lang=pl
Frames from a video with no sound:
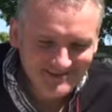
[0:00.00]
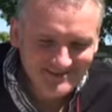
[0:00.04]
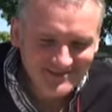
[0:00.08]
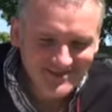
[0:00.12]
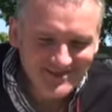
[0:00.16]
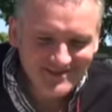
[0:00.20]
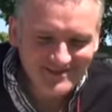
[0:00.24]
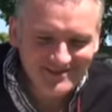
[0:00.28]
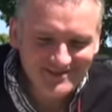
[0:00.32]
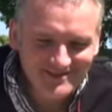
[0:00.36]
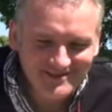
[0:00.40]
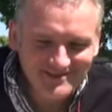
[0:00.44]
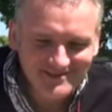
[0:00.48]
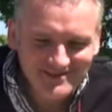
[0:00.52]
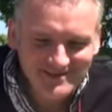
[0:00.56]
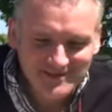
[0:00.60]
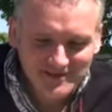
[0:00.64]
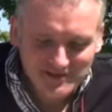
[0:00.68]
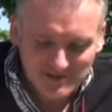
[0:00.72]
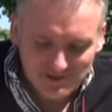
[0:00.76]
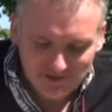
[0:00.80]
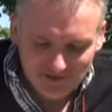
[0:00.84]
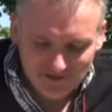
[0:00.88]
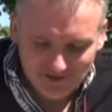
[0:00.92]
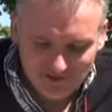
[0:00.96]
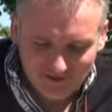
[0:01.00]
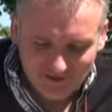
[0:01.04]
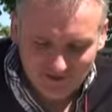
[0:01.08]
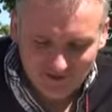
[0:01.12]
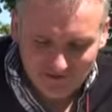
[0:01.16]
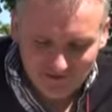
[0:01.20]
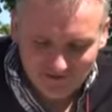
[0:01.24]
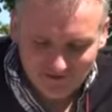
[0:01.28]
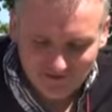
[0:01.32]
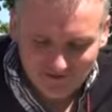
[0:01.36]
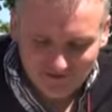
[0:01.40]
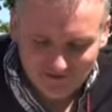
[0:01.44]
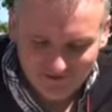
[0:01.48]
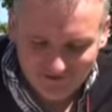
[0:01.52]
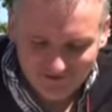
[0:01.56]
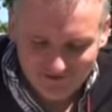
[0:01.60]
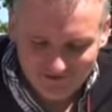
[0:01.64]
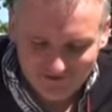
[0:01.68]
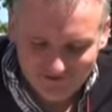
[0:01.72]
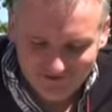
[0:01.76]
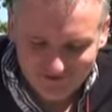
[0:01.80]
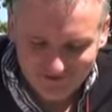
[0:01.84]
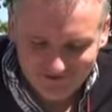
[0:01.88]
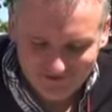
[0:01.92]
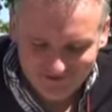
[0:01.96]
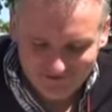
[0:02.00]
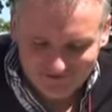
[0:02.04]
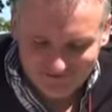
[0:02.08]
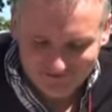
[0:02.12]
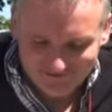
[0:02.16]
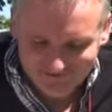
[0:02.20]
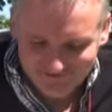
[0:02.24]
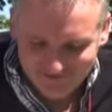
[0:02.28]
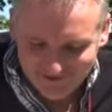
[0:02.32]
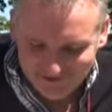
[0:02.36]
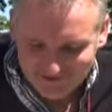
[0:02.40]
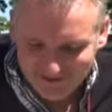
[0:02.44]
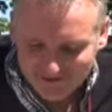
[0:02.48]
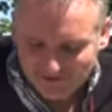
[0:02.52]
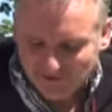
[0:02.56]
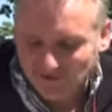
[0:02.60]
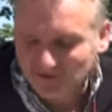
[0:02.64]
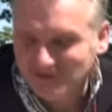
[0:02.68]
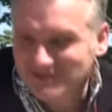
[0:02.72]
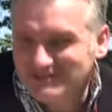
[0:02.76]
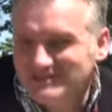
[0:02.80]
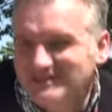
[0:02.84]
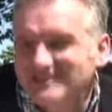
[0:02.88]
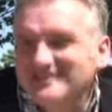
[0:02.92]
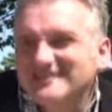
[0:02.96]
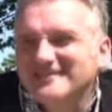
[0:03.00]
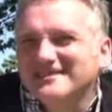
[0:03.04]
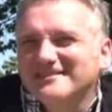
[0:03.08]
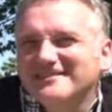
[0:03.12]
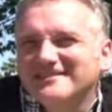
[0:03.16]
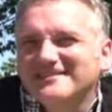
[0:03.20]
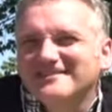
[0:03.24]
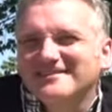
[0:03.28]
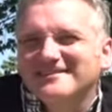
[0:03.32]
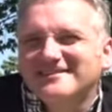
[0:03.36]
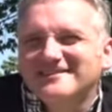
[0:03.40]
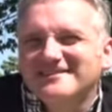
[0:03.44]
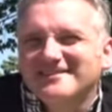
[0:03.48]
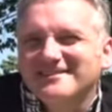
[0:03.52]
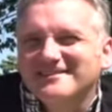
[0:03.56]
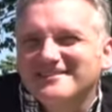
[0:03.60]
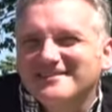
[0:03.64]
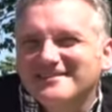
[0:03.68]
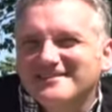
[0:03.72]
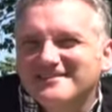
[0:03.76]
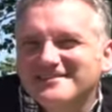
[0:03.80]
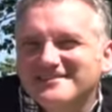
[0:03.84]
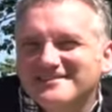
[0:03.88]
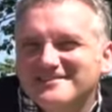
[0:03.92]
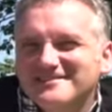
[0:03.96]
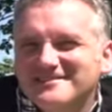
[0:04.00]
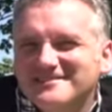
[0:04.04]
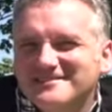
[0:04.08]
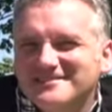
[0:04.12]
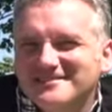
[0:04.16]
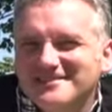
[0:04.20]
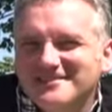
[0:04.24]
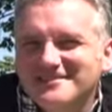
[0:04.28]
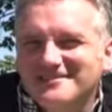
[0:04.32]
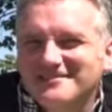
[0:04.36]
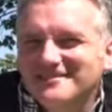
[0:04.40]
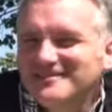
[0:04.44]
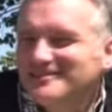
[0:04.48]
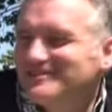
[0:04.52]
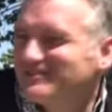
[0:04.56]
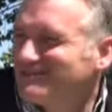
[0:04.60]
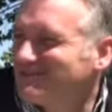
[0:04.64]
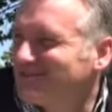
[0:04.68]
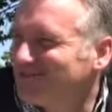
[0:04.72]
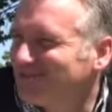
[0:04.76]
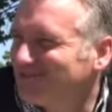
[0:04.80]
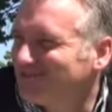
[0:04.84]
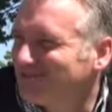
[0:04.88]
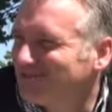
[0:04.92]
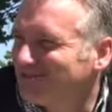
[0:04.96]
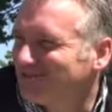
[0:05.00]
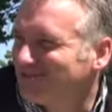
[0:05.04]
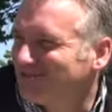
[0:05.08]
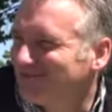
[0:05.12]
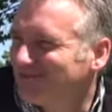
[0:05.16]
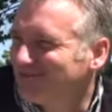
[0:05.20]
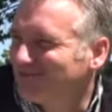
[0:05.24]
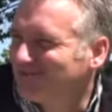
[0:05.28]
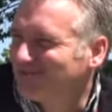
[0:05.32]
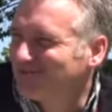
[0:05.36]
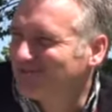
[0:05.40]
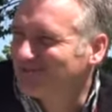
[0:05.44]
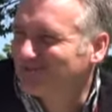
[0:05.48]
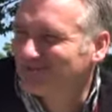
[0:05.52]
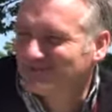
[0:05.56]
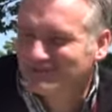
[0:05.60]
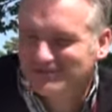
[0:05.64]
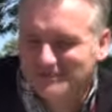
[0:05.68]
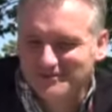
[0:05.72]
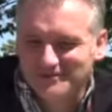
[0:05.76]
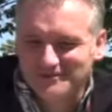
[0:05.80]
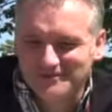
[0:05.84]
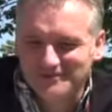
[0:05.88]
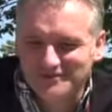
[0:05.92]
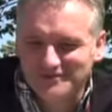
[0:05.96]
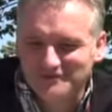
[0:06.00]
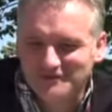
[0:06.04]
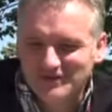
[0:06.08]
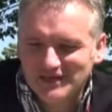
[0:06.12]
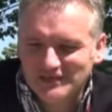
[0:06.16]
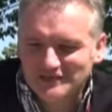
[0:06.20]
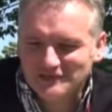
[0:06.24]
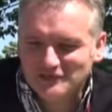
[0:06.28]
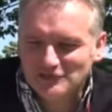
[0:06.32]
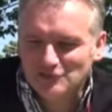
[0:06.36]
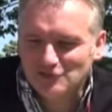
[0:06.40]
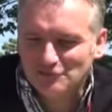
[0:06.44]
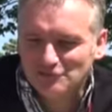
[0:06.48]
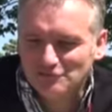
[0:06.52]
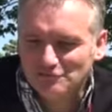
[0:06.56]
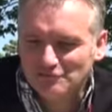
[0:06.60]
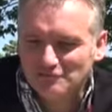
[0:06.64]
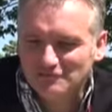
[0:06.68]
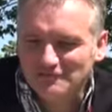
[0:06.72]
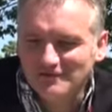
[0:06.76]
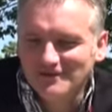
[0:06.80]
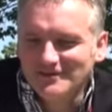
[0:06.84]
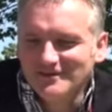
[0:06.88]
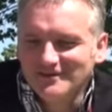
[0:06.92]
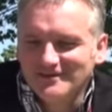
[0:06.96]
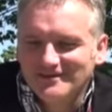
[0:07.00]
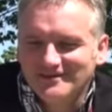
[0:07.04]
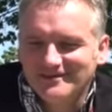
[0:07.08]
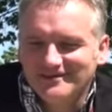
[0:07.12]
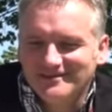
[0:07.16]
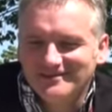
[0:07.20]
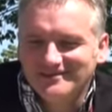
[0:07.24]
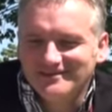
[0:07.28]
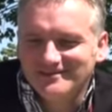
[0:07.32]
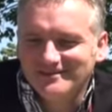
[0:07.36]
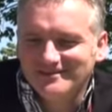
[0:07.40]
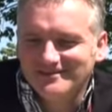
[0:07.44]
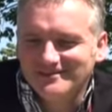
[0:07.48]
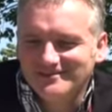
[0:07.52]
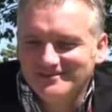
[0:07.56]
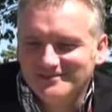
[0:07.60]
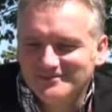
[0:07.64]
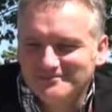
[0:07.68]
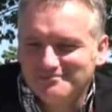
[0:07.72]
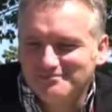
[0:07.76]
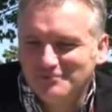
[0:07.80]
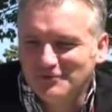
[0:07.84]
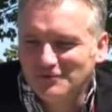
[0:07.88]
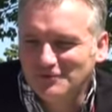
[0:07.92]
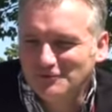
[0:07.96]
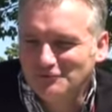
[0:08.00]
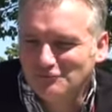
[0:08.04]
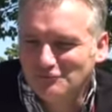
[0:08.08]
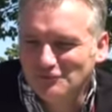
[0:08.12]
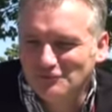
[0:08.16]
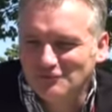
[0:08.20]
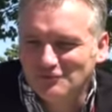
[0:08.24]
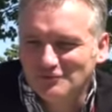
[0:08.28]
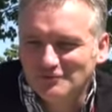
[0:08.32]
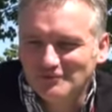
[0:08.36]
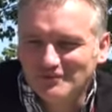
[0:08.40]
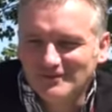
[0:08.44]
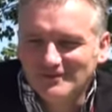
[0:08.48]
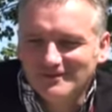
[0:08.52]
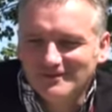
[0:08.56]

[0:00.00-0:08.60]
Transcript: Sharukham, o e, dokładnie. E, no tak, to jest jeden, jeden z indyjskich e, gwiazdorów Bollywoodu.